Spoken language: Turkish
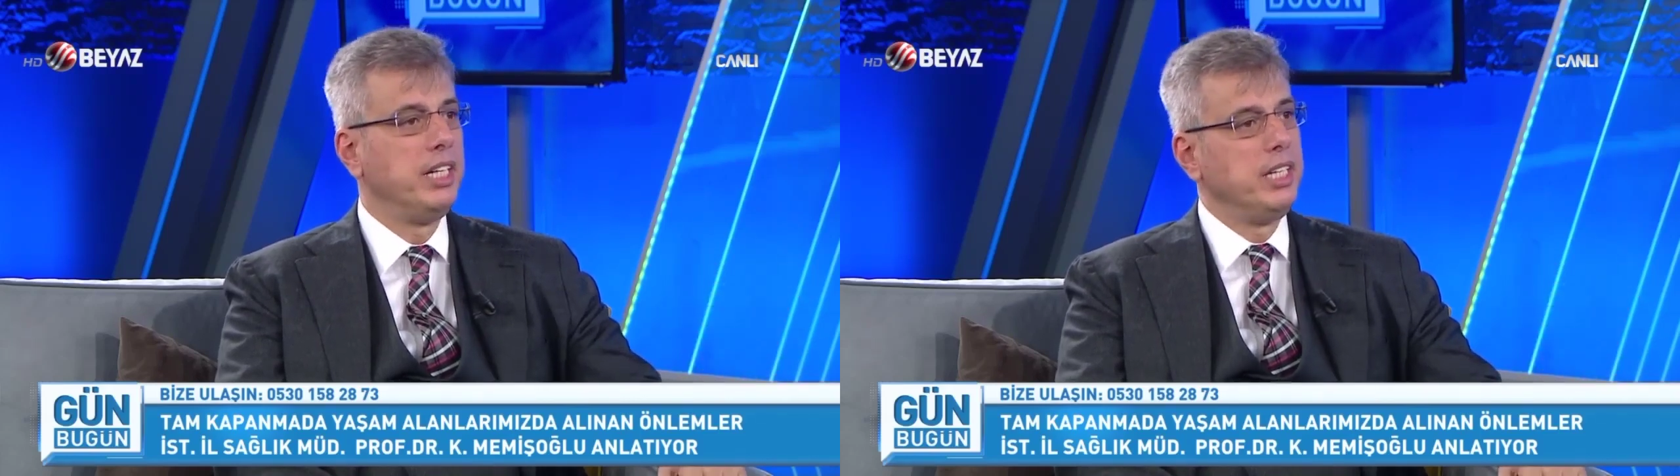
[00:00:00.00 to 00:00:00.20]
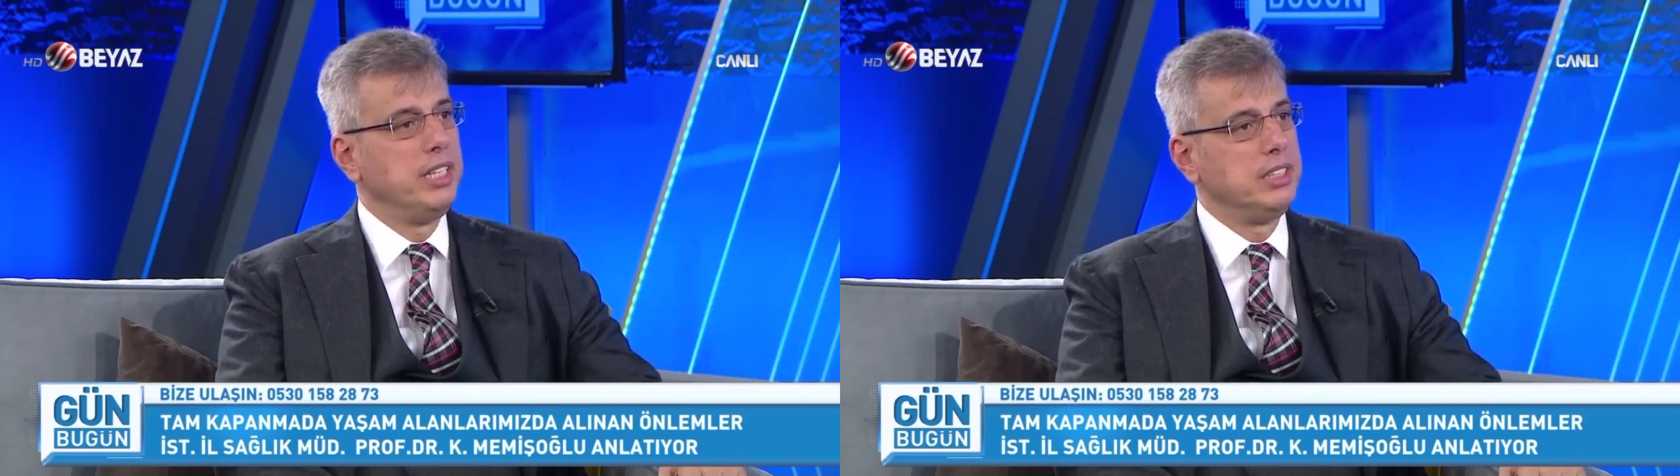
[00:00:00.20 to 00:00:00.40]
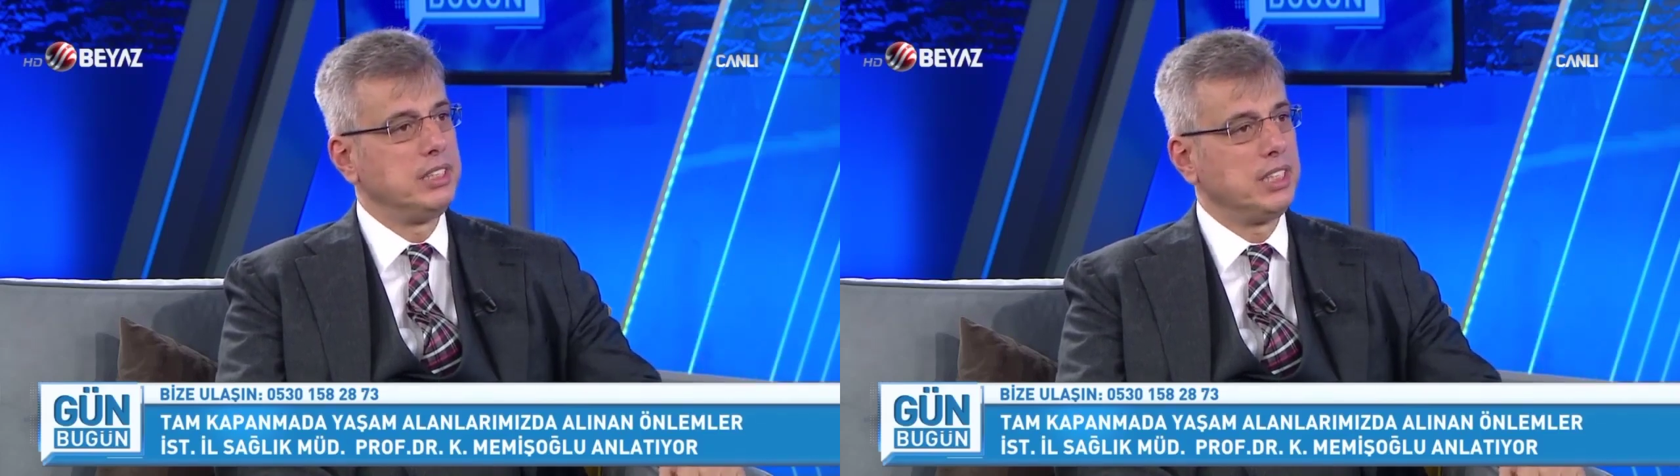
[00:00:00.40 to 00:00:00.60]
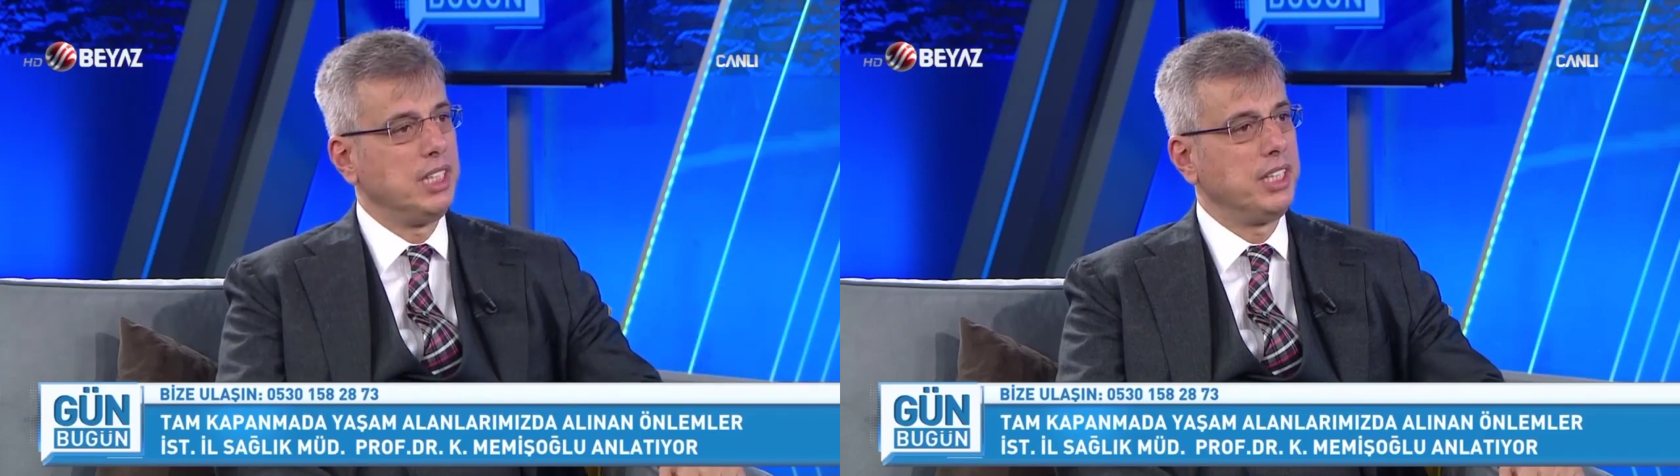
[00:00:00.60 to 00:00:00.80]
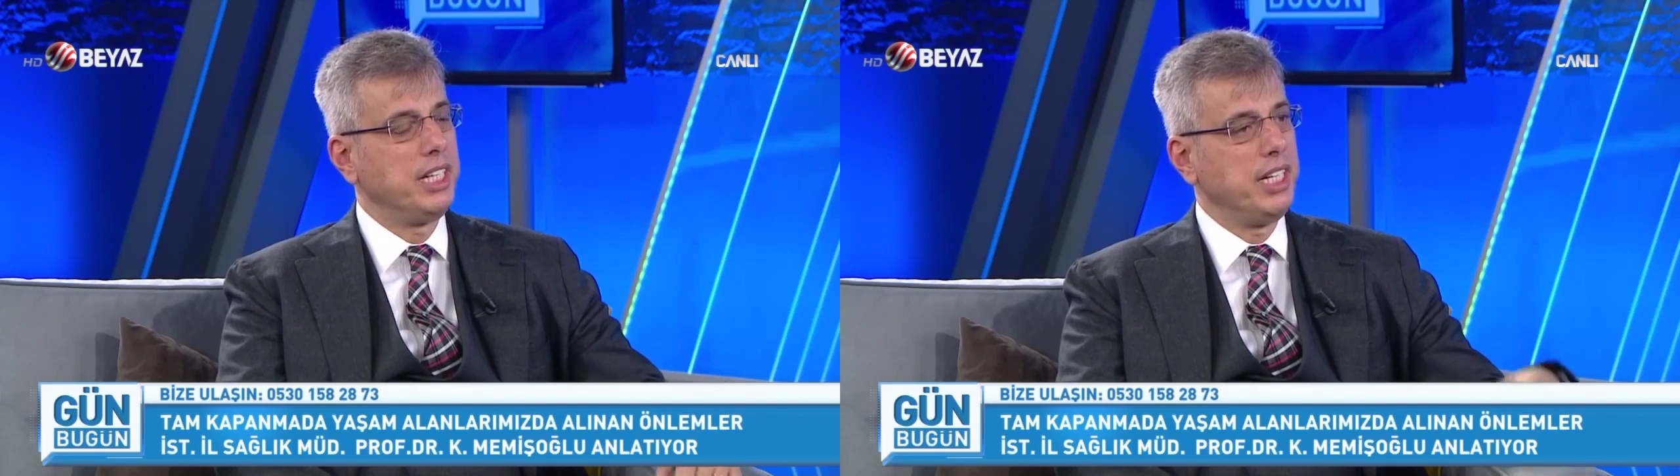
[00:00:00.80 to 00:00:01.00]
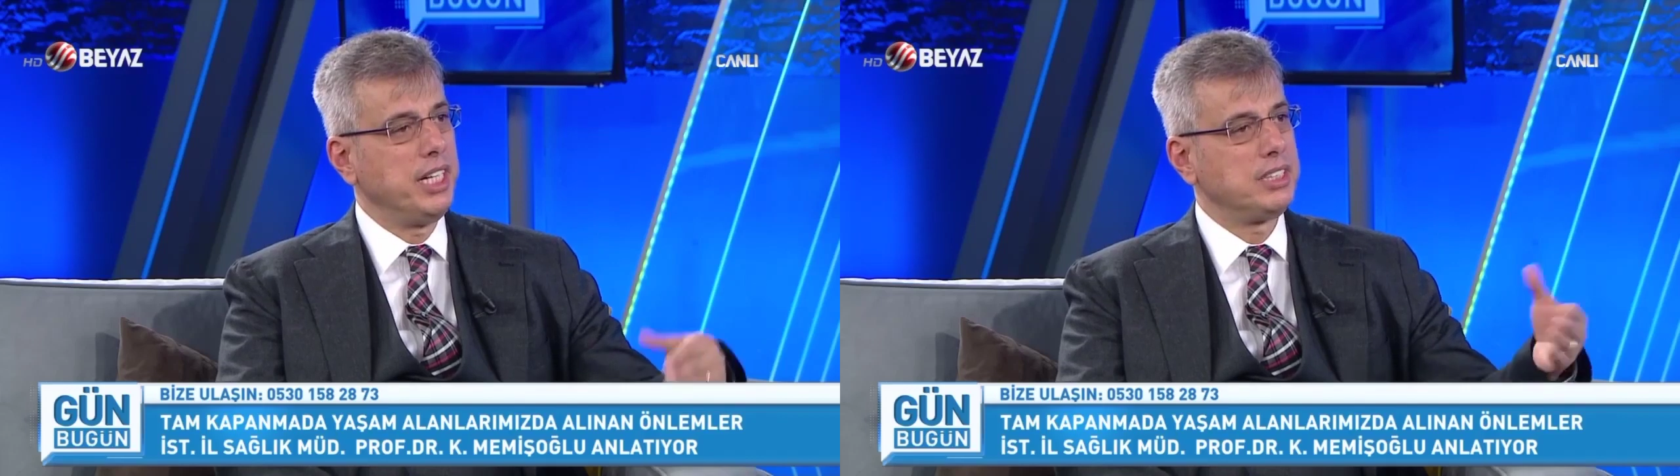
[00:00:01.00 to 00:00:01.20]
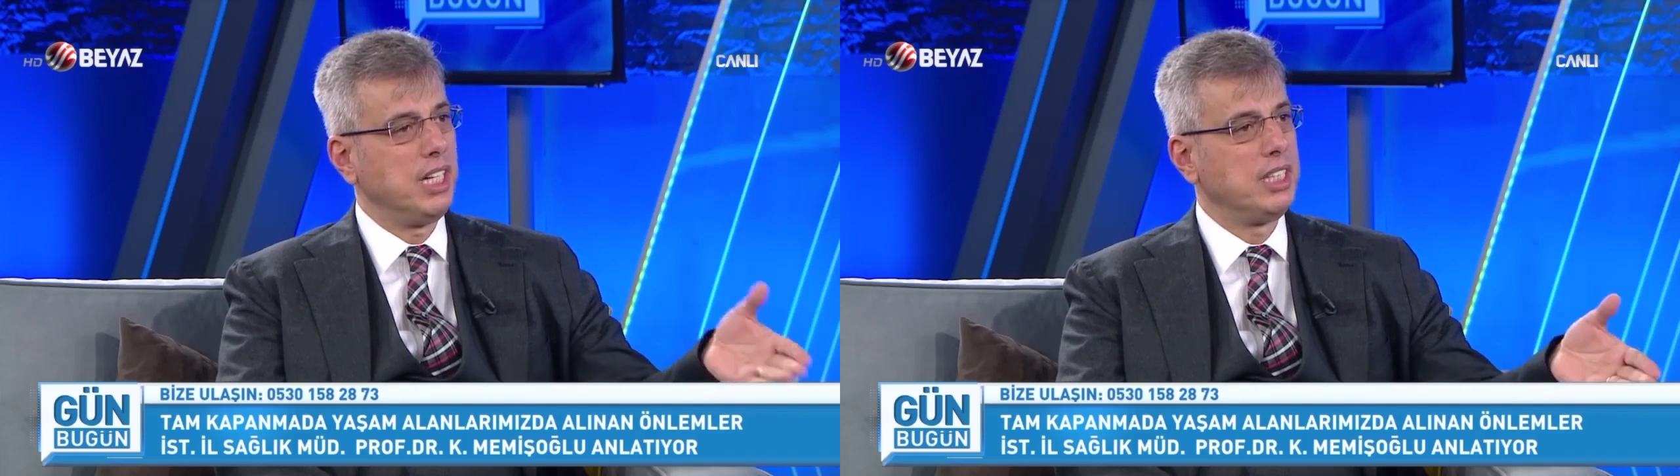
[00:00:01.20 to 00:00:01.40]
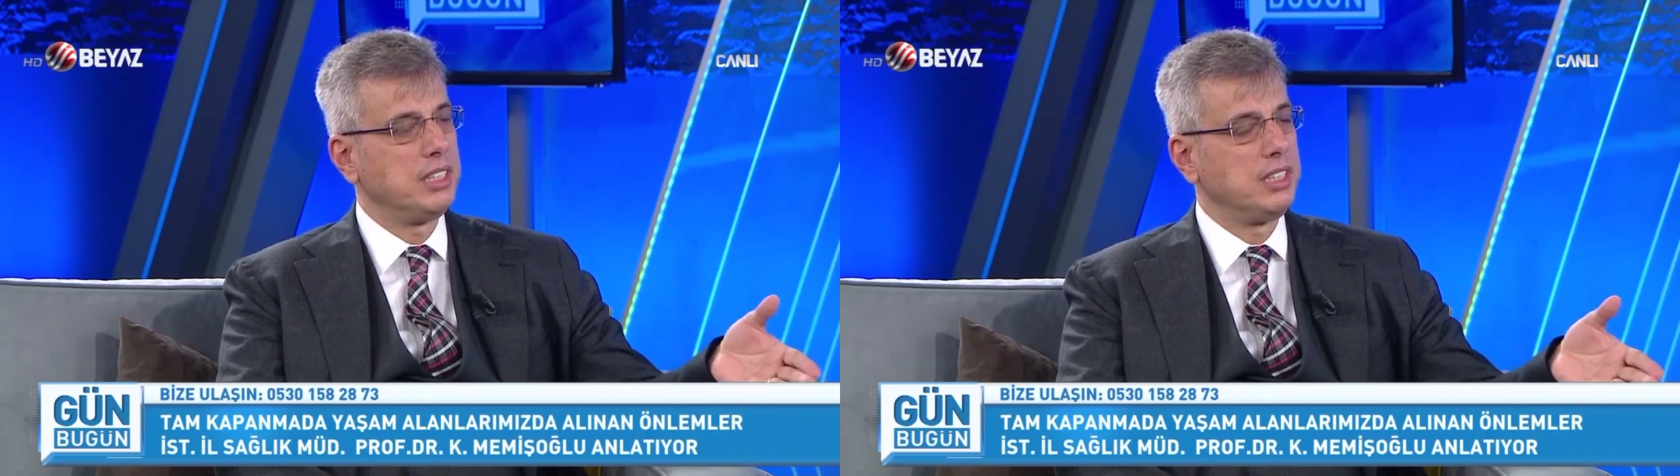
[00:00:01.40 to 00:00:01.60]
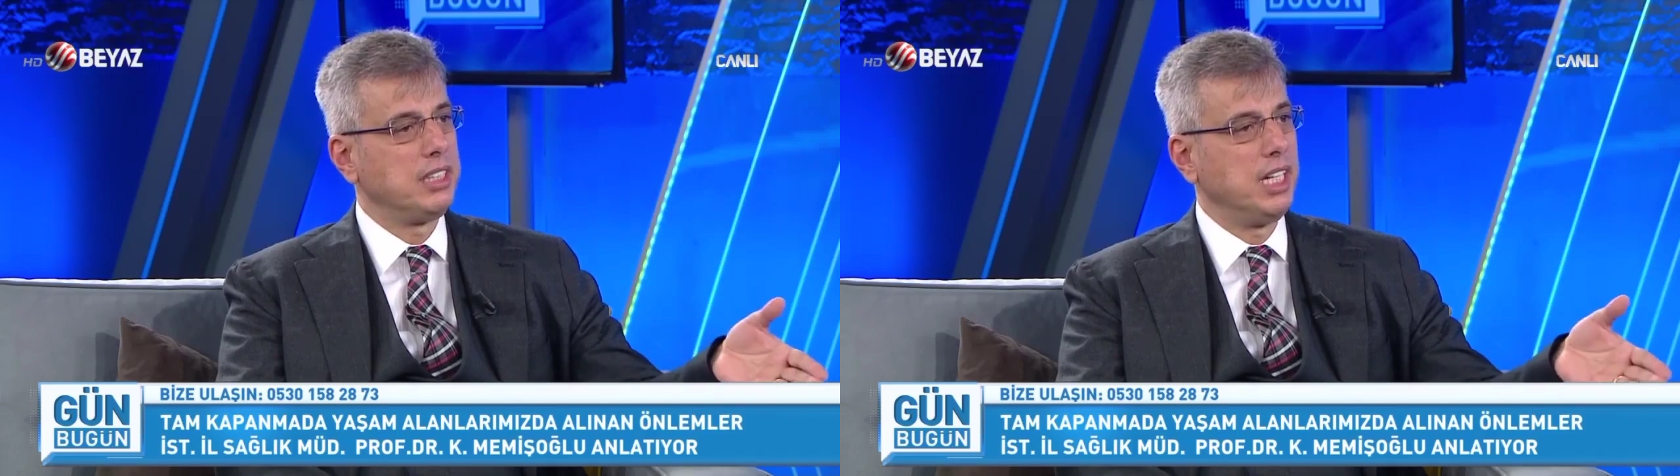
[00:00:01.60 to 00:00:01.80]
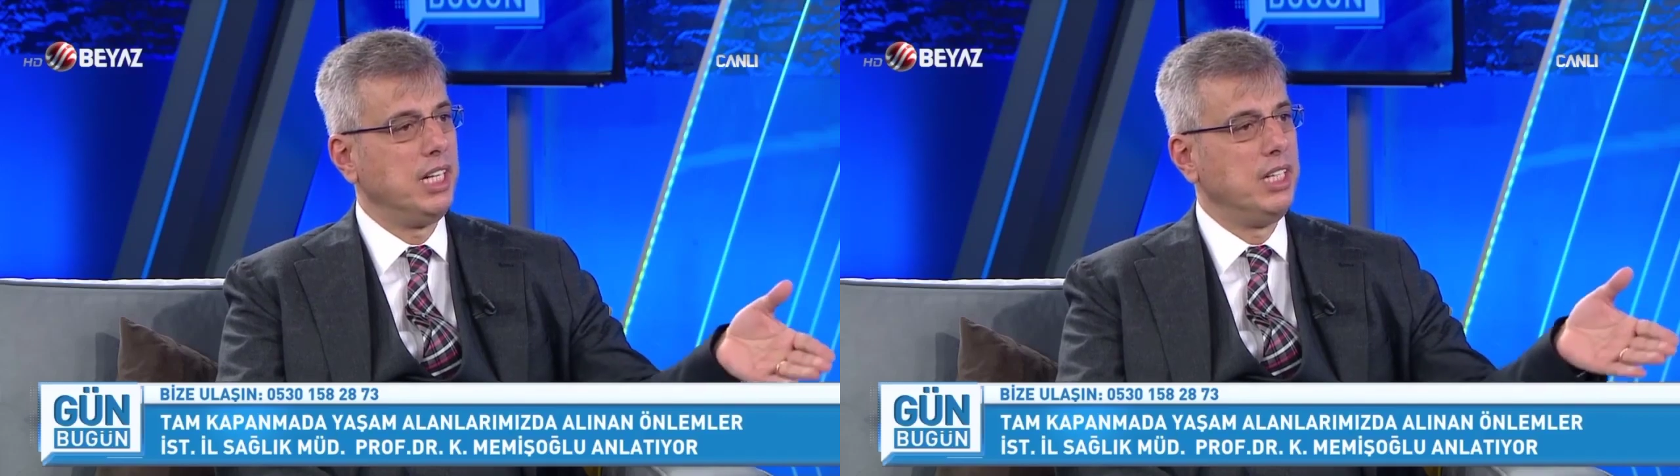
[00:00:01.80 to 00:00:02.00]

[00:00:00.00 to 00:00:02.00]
insanlar eğer salgında